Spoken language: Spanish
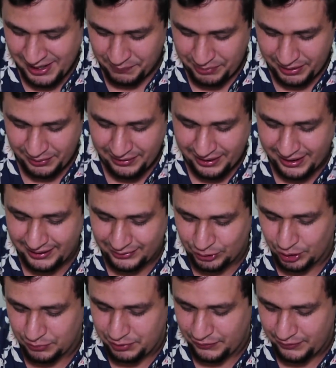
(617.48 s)
privada de
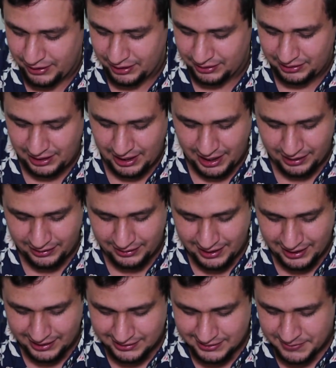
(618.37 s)
todo, privada de
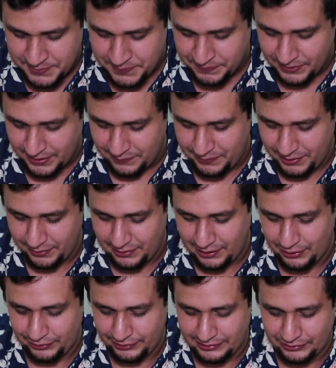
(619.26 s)
tiendas,
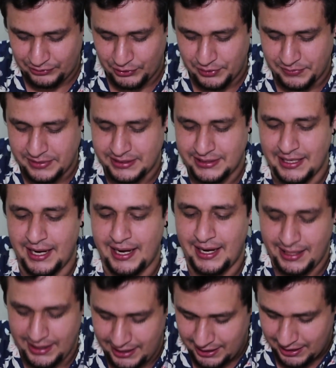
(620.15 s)
privado de centros
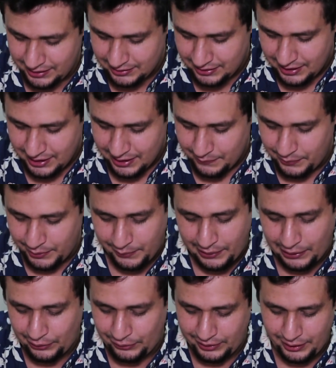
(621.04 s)
comerciales,
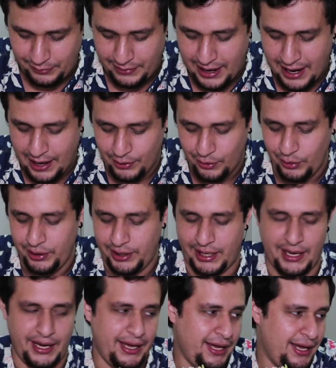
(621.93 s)
privado de bancos, de
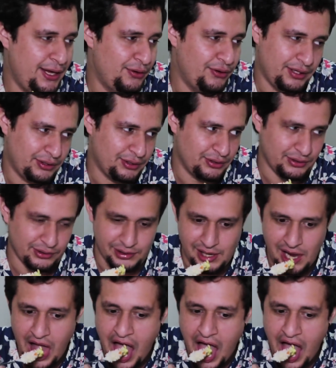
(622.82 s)
cajeros, de todo.